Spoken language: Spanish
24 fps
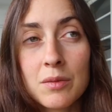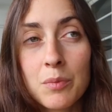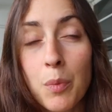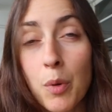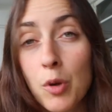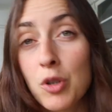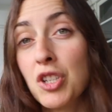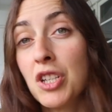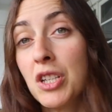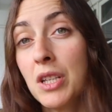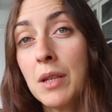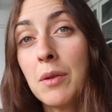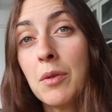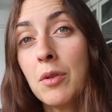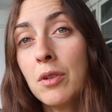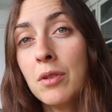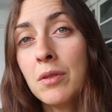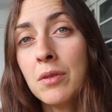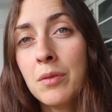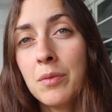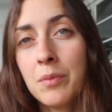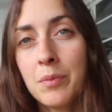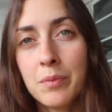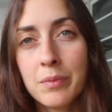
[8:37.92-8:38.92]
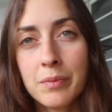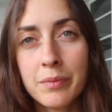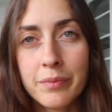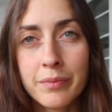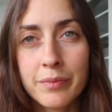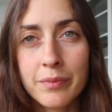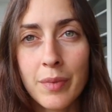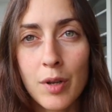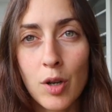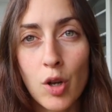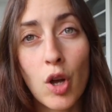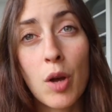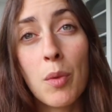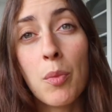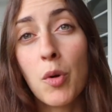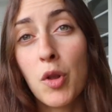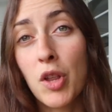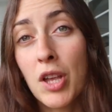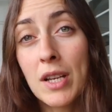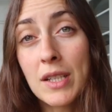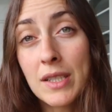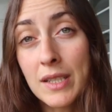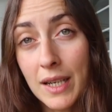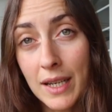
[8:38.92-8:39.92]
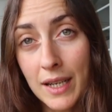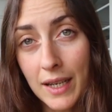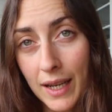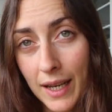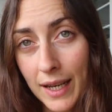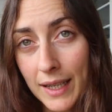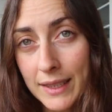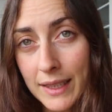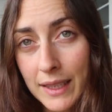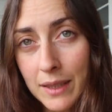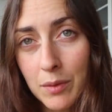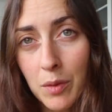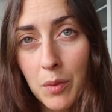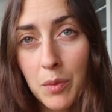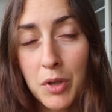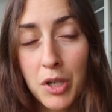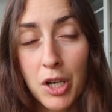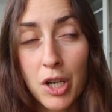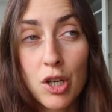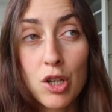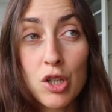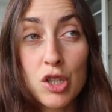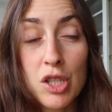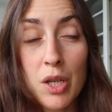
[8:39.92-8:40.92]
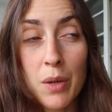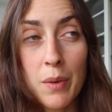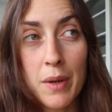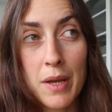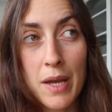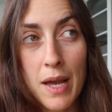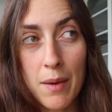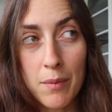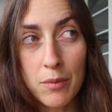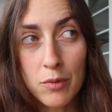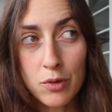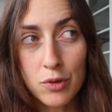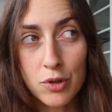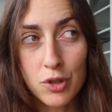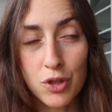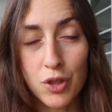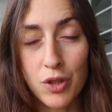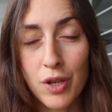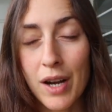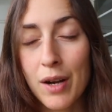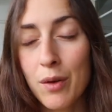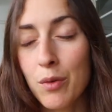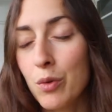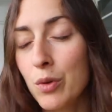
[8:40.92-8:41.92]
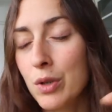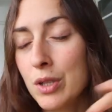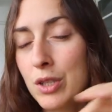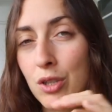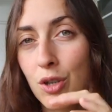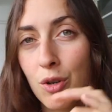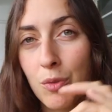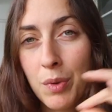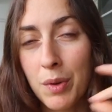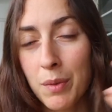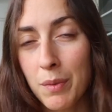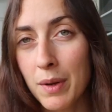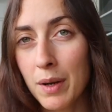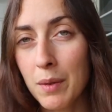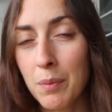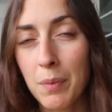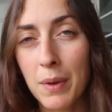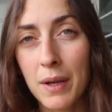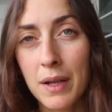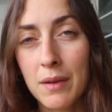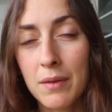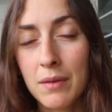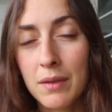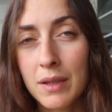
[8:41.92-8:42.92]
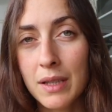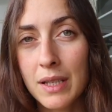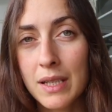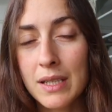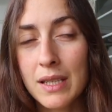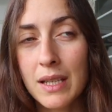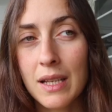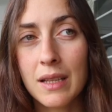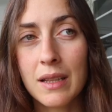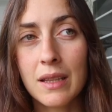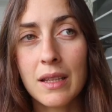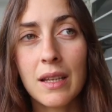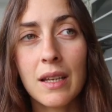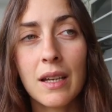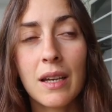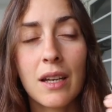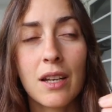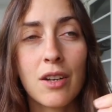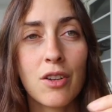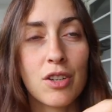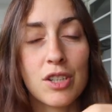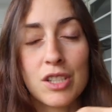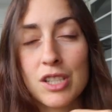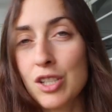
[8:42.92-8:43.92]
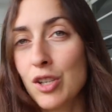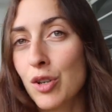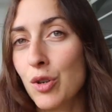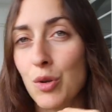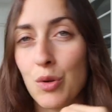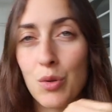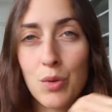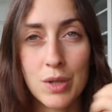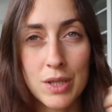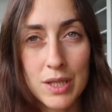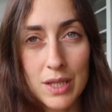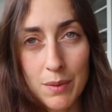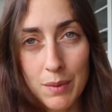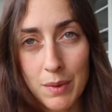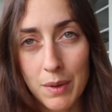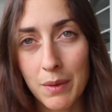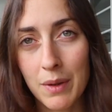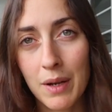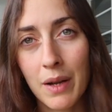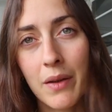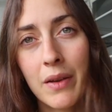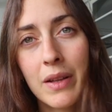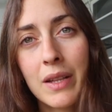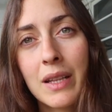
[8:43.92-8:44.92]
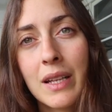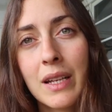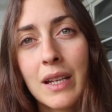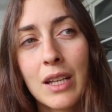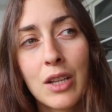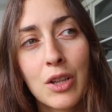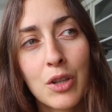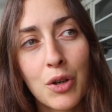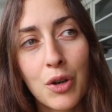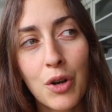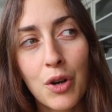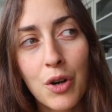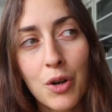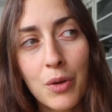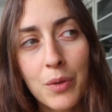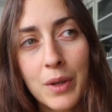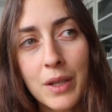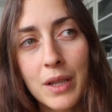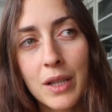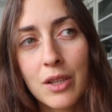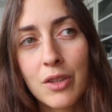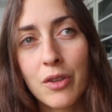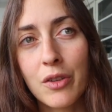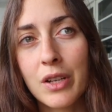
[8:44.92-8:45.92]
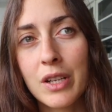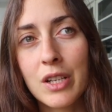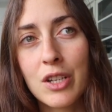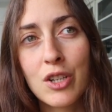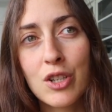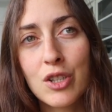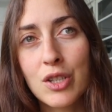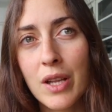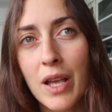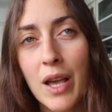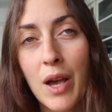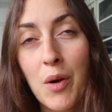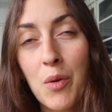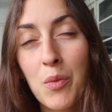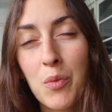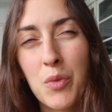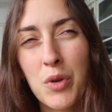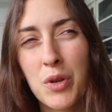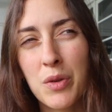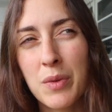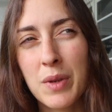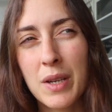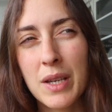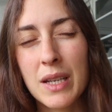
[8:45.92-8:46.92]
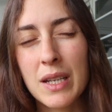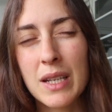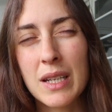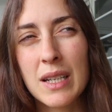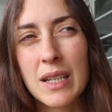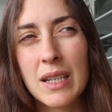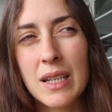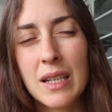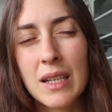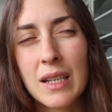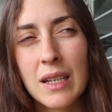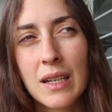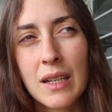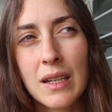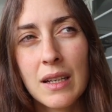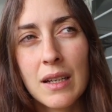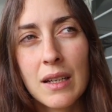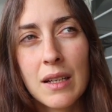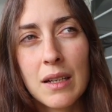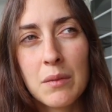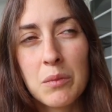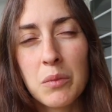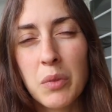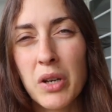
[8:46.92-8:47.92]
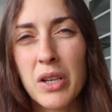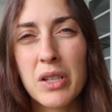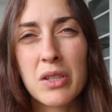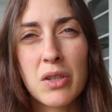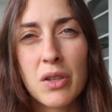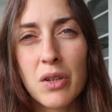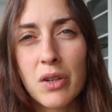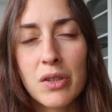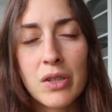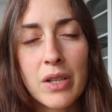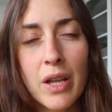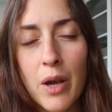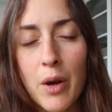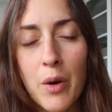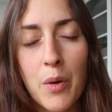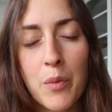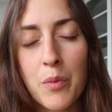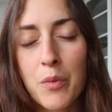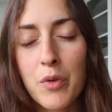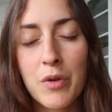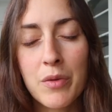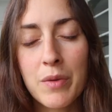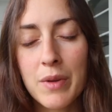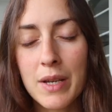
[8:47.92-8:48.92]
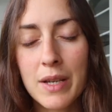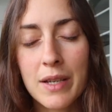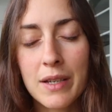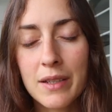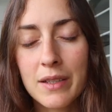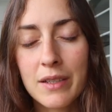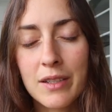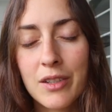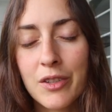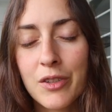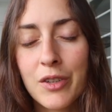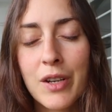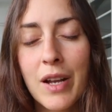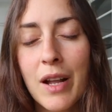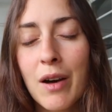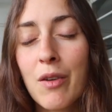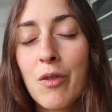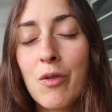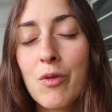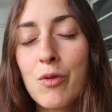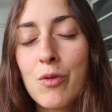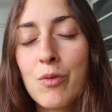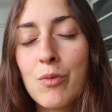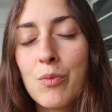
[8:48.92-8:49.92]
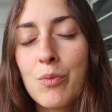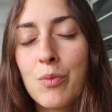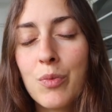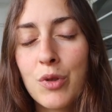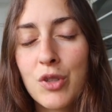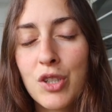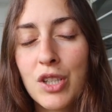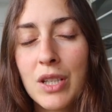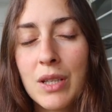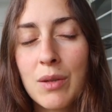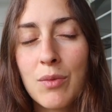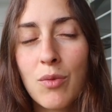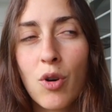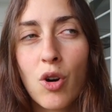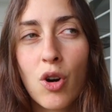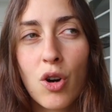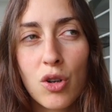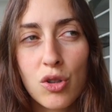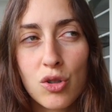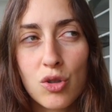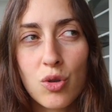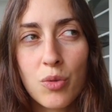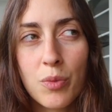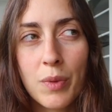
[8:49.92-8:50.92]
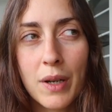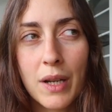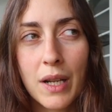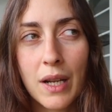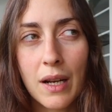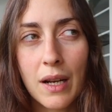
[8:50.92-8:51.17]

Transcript: positivo, pero que podía ser negativo porque no se veía mucho. Era nuestro primer test de antígeno, ha sido nuestra primera vez teniendo COVID, entonces no ido muy bien, pues eso, no ido muy bien, no era un positivo súper